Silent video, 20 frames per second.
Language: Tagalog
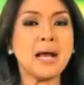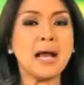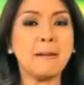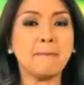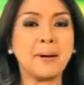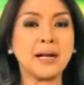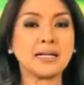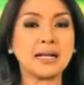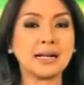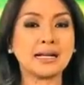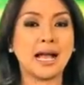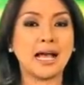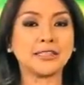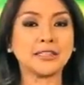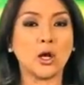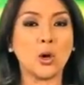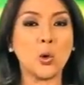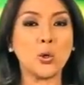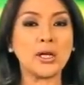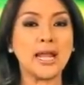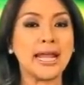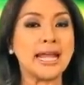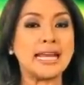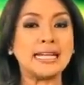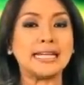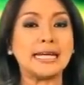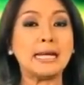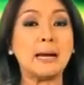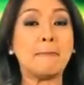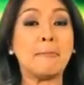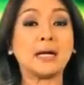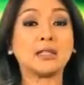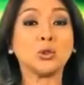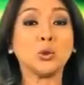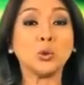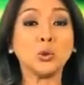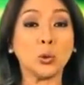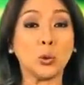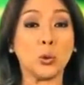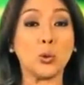mga pagkakataong hindi na
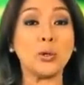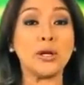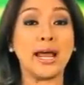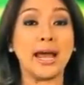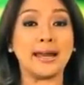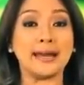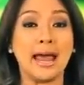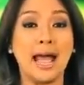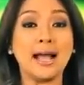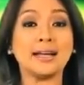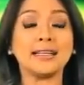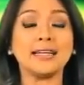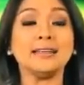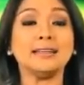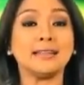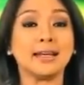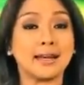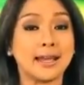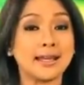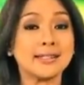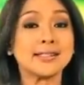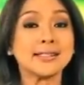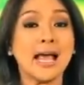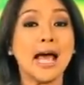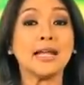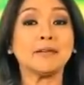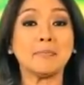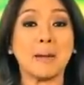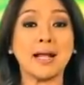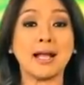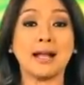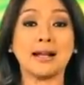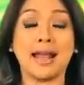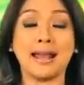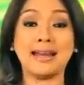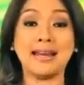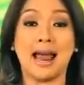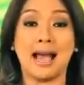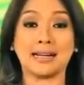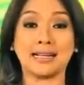pagtutuunan ang interes at
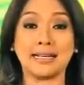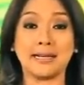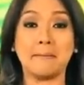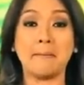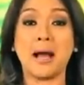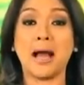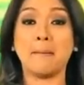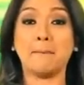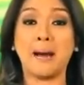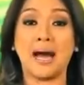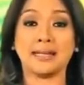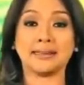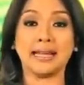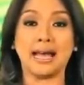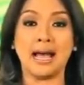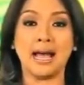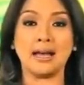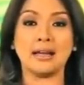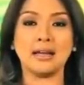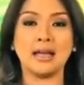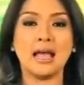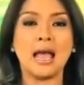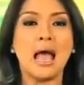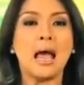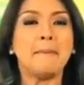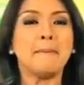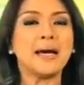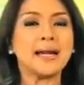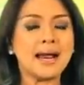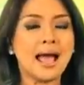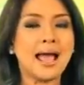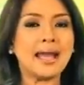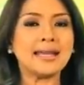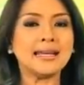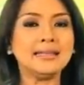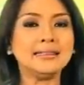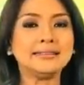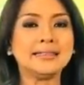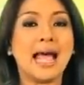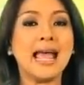pangangailangan ng mga bata.
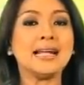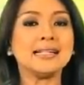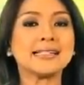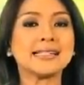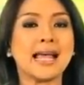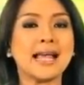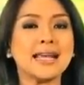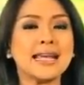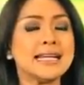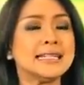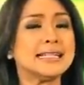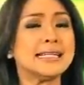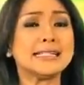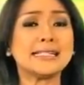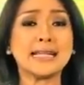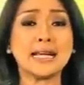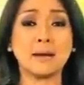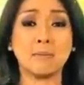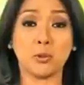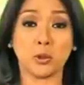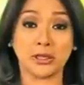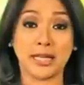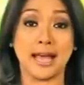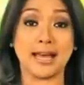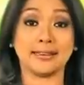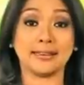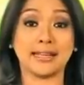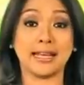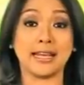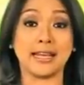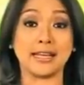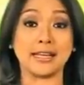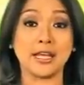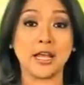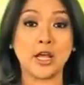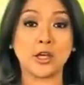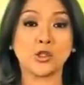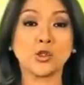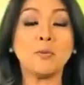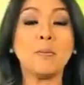Marahil dahil sa hindi sila botante,
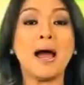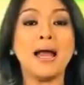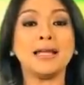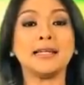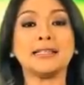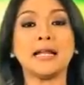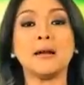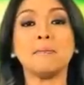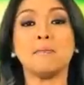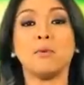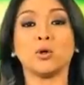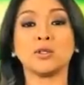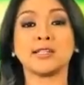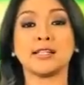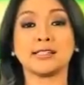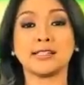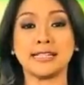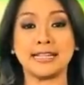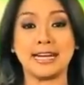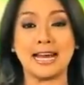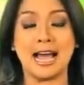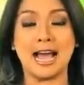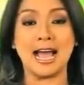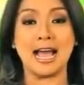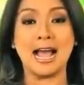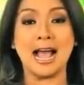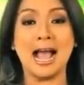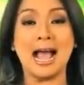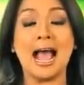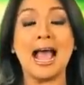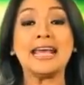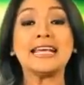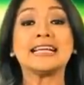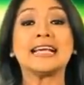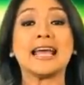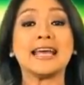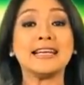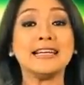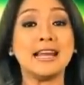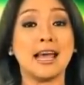subalit ang boses nila ay
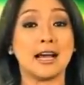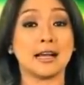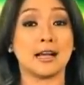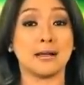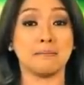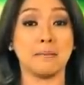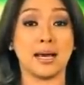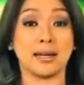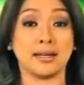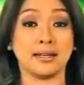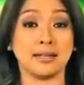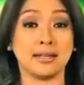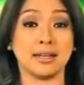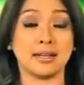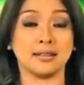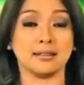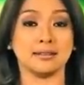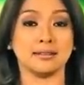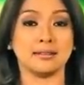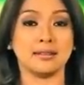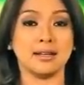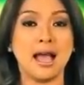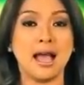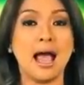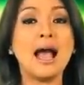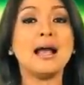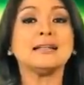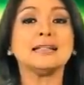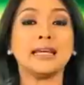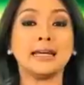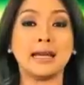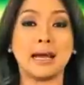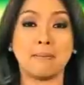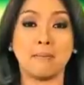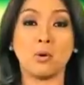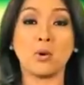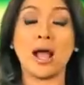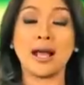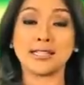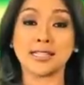kailangang marinig. Ang
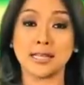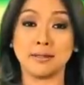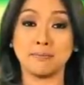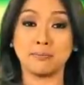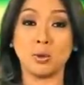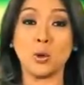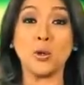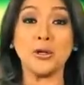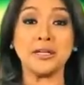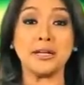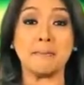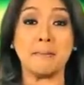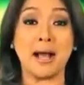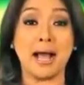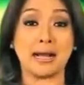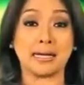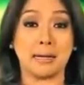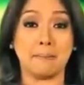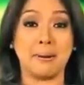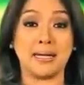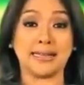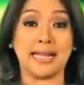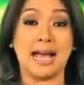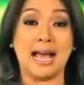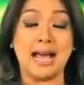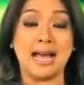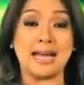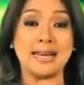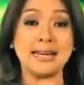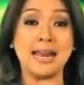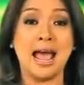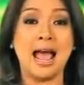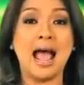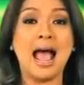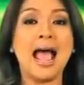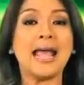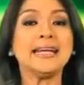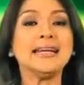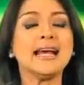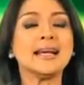kinabukasan po ng mga kabataan
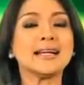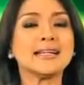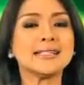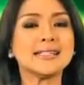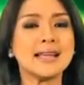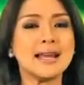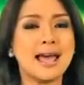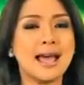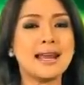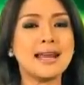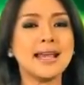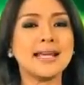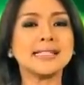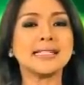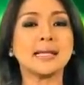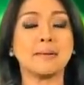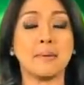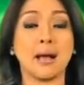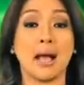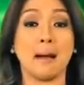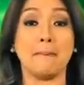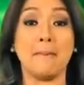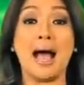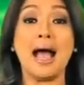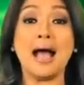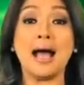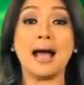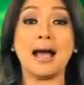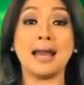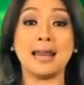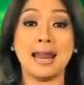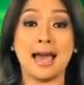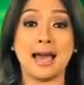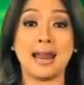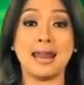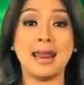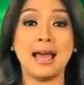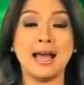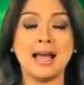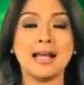ay nakasalalay sa mga
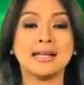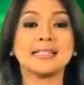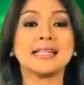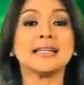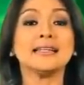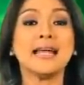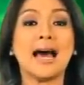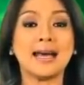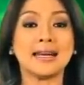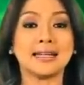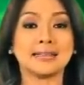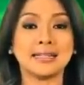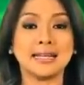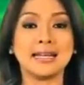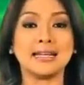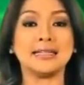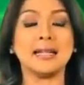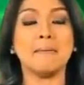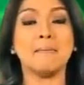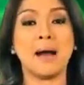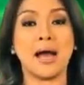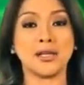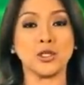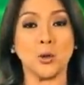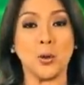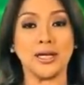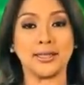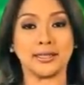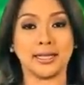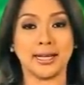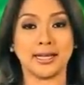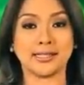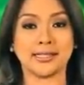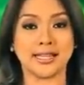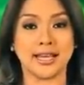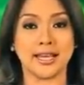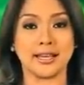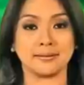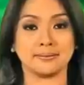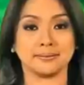mahahalal sa darating na Mayo at
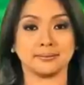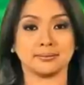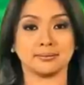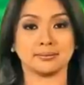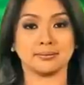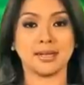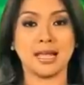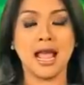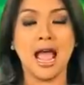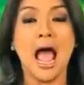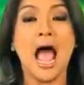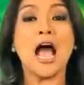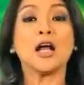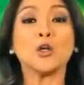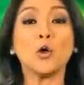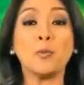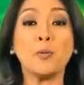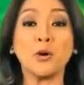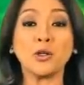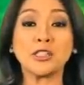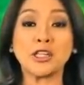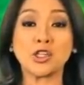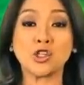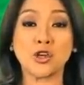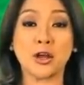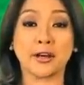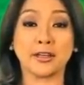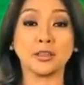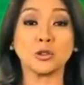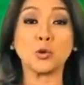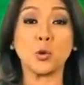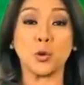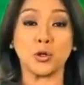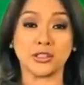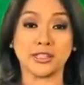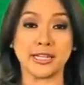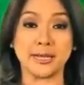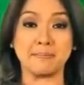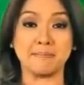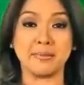13. Ako po si Cheryl
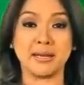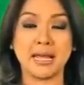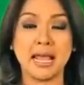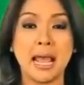Quosip.